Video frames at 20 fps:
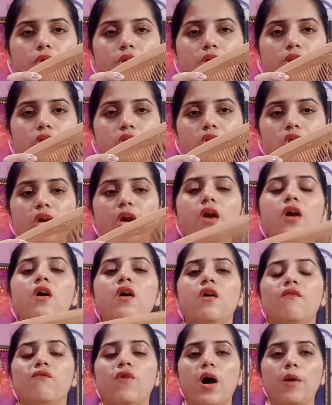के लिए ठीक है
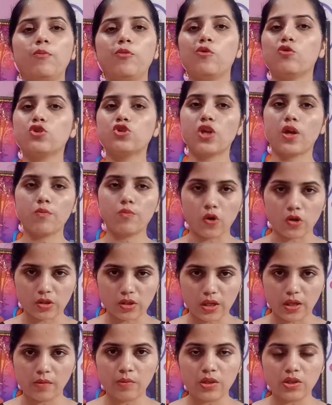वहाँ आप लोगों को शेप बहुत
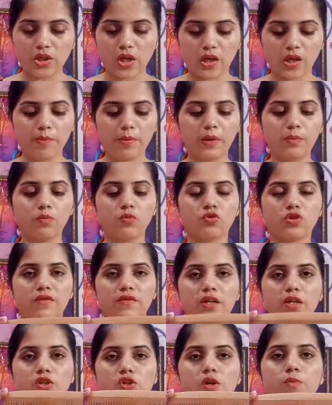सारी मिल जाएंगी बट मुझे ये
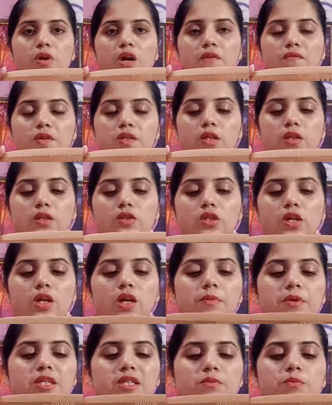वाला शेप काफ़ी ज़्यादा अच्छा
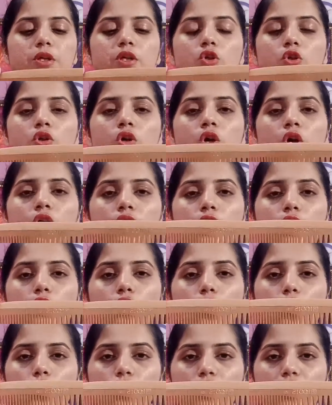लगा बिकॉज इसमें ये
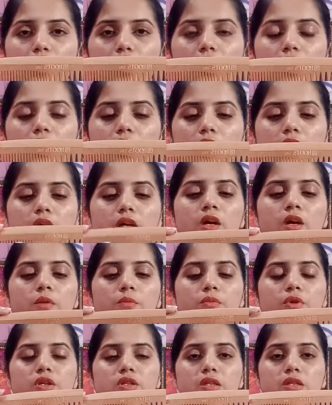दोनों तरीके के
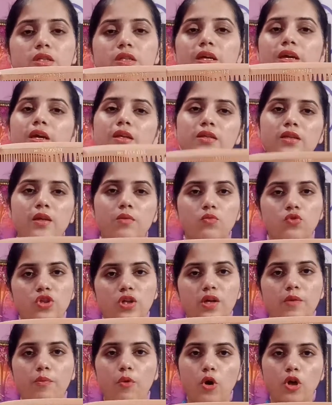ब्रिसल्स थे इसलिए मुझे
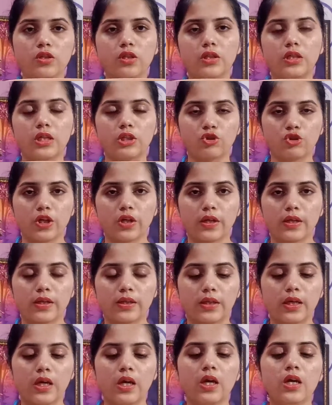ये बहुत ज़्यादा अच्छे लगे
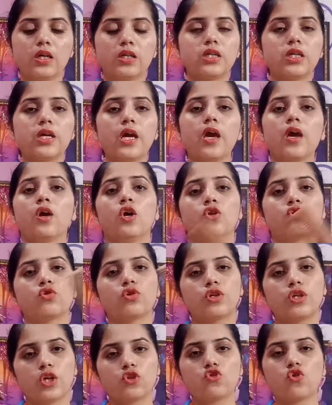थे ठीक है तो
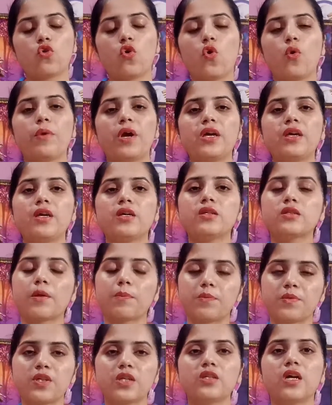ये जो कॉम्ब है ये
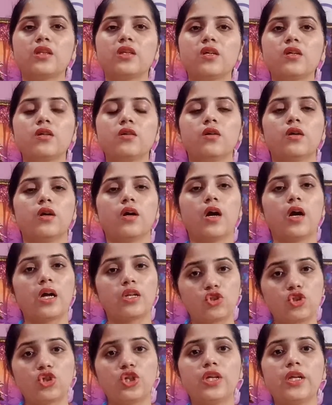सबसे ज़्यादा
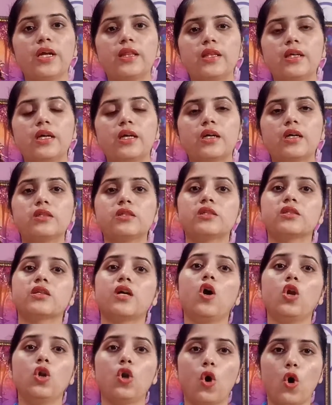अच्छी रहती है अगर
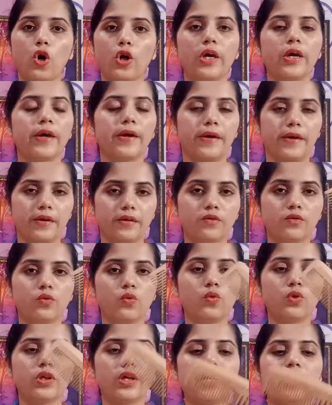जिसका लॉन्ग हेयर है
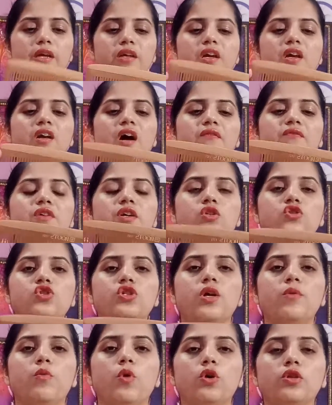उनके लिए ये काफ़ी
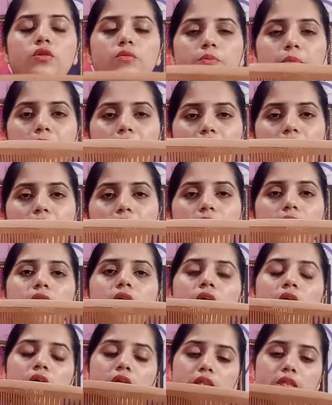अच्छी है बहुत बढ़िया है
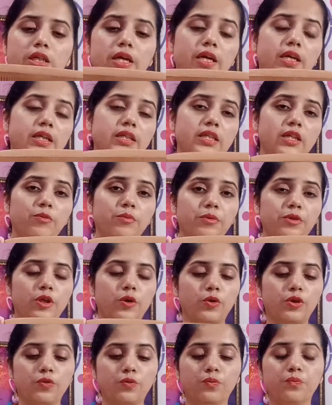ठीक है इसलिए मैं
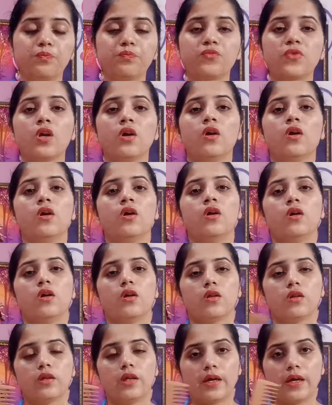हूँ
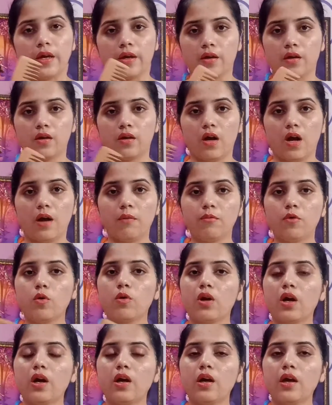देखिए हम लोग
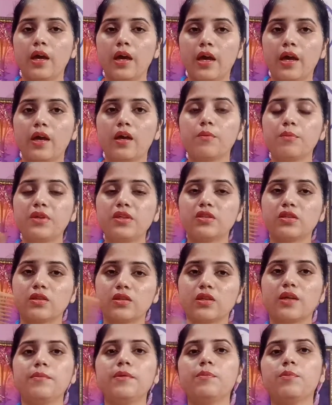का हेयर में
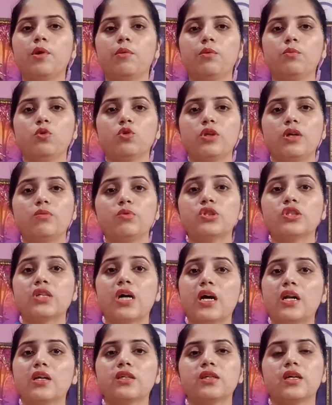जितना भी प्रॉब्लम होता है वो
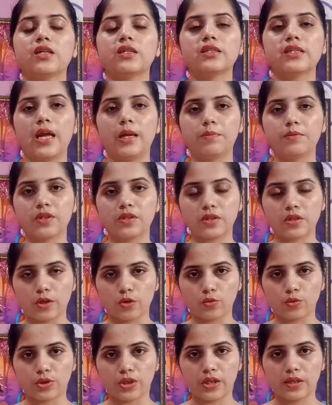सारा के सारा स्कैल्प से
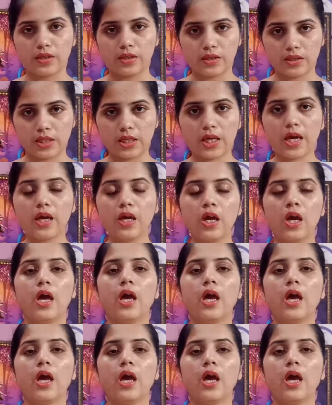स्टार्ट होता है ठीक है